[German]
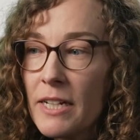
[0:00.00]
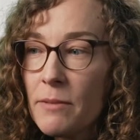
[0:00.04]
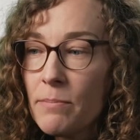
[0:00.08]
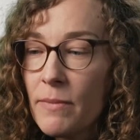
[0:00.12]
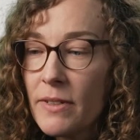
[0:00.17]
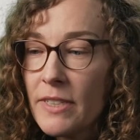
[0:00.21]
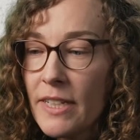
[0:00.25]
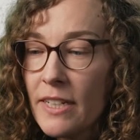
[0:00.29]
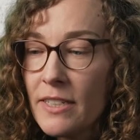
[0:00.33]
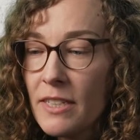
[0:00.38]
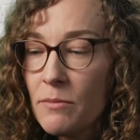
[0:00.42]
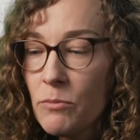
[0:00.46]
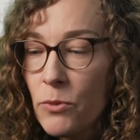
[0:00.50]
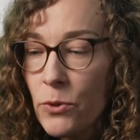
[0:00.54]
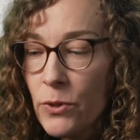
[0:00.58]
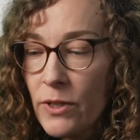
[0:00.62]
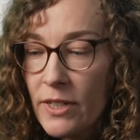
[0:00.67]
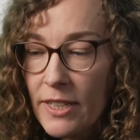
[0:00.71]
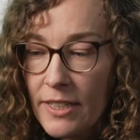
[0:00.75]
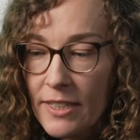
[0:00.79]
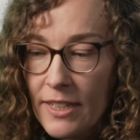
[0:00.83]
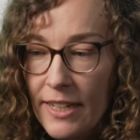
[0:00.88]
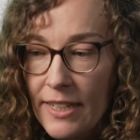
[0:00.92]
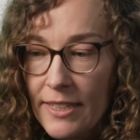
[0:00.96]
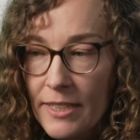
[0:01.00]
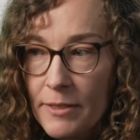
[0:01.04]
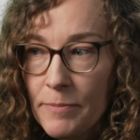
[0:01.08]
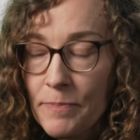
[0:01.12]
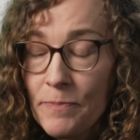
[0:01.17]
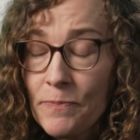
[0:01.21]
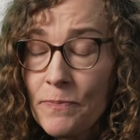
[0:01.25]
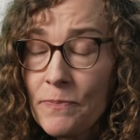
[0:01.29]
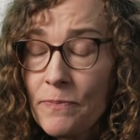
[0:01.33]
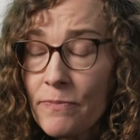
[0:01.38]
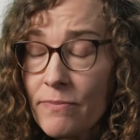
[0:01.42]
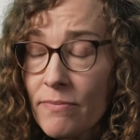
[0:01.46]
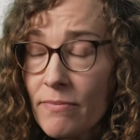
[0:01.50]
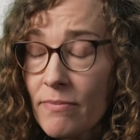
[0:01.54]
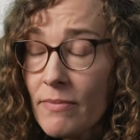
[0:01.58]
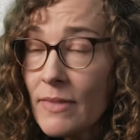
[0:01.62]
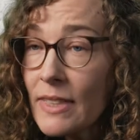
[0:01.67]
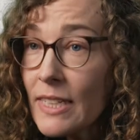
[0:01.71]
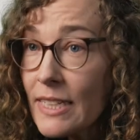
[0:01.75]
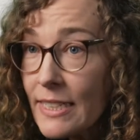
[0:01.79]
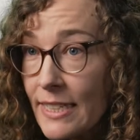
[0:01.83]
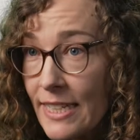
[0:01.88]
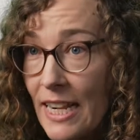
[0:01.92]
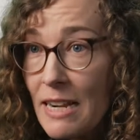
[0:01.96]
hat man ja die Möglichkeit,
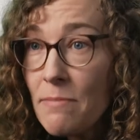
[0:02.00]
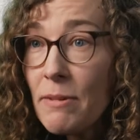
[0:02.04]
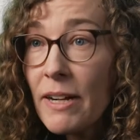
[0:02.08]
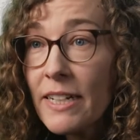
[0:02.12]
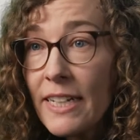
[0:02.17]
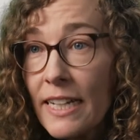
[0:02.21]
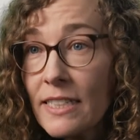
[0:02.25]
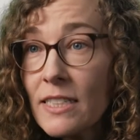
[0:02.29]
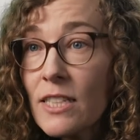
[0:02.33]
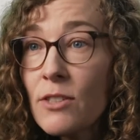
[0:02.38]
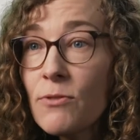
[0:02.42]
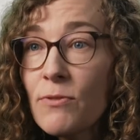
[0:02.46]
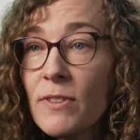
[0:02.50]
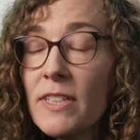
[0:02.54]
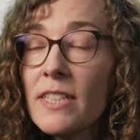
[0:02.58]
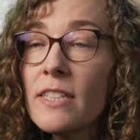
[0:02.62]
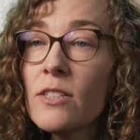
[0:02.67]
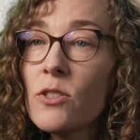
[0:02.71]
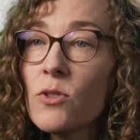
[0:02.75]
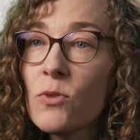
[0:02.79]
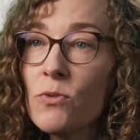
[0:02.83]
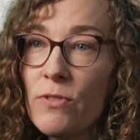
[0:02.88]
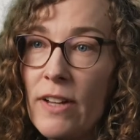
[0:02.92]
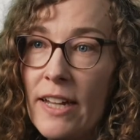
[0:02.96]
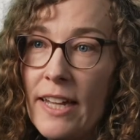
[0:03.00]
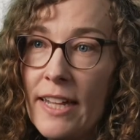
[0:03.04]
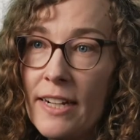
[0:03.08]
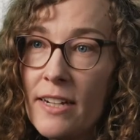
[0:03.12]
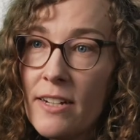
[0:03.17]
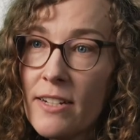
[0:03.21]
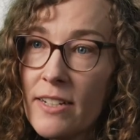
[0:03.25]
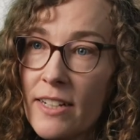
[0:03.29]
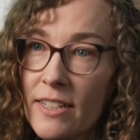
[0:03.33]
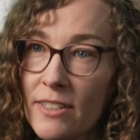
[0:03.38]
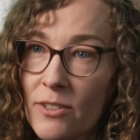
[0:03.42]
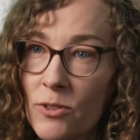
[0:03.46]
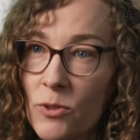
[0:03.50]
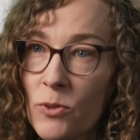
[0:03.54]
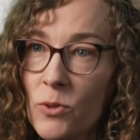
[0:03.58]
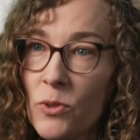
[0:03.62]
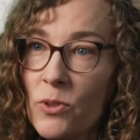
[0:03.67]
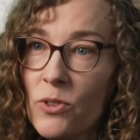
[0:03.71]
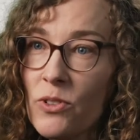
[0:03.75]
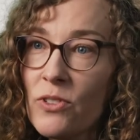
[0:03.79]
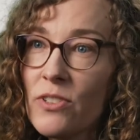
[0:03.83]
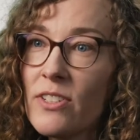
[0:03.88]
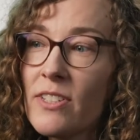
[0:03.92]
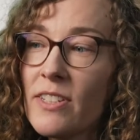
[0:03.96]
selber ganz viel zu verändern
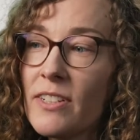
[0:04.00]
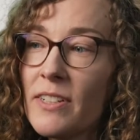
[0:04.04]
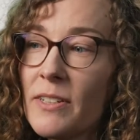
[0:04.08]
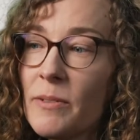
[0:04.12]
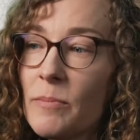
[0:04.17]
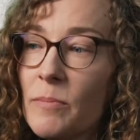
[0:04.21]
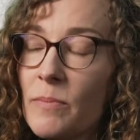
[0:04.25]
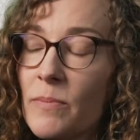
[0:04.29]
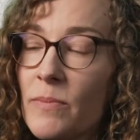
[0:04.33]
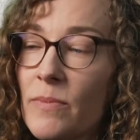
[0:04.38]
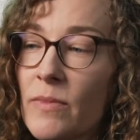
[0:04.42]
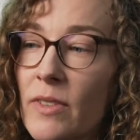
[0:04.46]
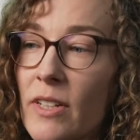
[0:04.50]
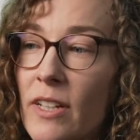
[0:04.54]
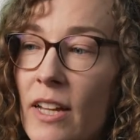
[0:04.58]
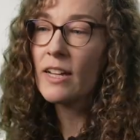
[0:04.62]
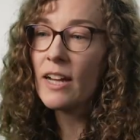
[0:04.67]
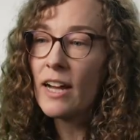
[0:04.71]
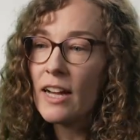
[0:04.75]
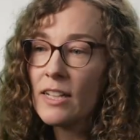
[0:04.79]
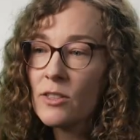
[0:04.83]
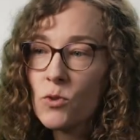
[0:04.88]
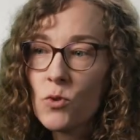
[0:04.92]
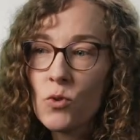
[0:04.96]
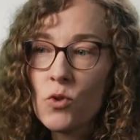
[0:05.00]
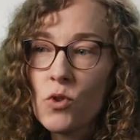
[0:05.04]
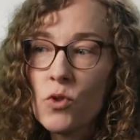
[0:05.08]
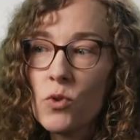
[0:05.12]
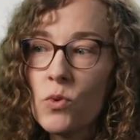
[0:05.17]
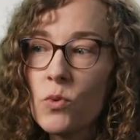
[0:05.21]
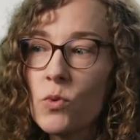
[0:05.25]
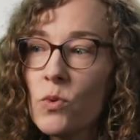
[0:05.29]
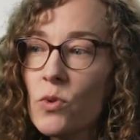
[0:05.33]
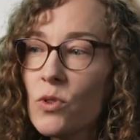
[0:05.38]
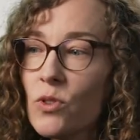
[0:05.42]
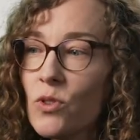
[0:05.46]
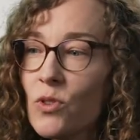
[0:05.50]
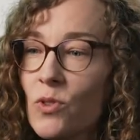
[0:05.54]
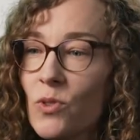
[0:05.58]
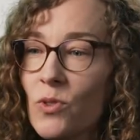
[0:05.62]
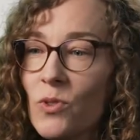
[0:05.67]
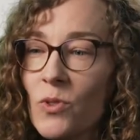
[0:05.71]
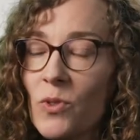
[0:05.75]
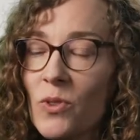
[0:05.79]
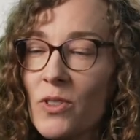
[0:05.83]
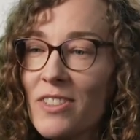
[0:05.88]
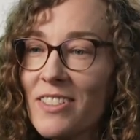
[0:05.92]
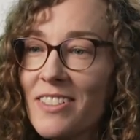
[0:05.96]
und ähm,
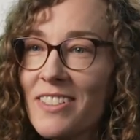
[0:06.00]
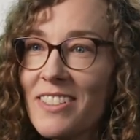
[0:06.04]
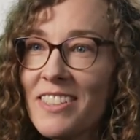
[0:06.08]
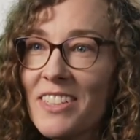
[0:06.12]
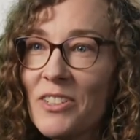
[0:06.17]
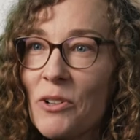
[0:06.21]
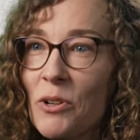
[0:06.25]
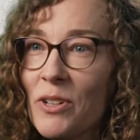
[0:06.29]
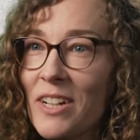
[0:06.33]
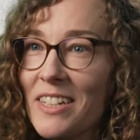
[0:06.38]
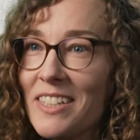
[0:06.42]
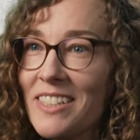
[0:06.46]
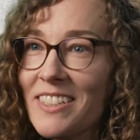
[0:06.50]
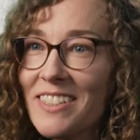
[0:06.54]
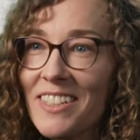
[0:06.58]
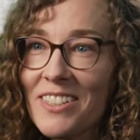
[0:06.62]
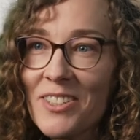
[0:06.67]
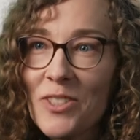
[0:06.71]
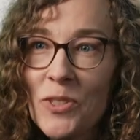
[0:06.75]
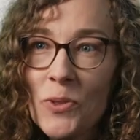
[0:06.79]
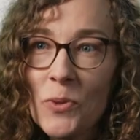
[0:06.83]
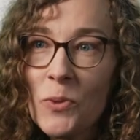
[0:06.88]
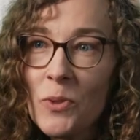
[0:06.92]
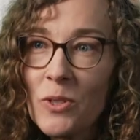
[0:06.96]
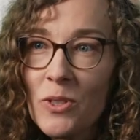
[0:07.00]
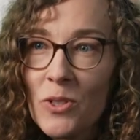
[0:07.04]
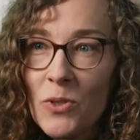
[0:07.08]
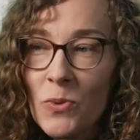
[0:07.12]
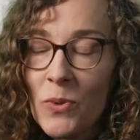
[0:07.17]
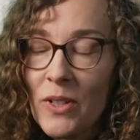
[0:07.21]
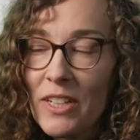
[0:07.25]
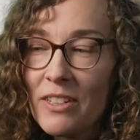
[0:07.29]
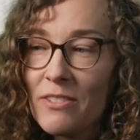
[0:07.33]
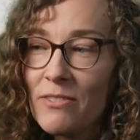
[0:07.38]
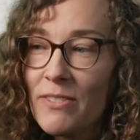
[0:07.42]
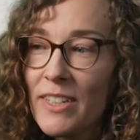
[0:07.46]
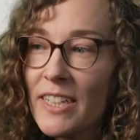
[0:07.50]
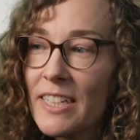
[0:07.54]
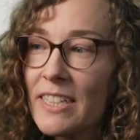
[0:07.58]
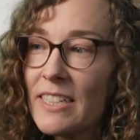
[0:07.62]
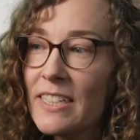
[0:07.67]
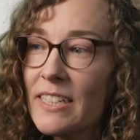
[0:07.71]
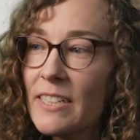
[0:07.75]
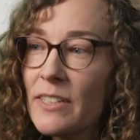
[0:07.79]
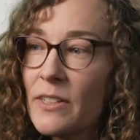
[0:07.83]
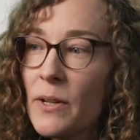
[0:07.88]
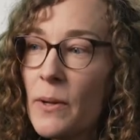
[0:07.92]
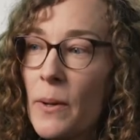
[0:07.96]
anzustoßen und die Organisation zu
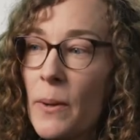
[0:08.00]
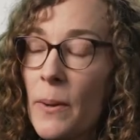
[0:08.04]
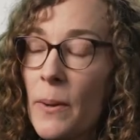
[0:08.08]
entwickeln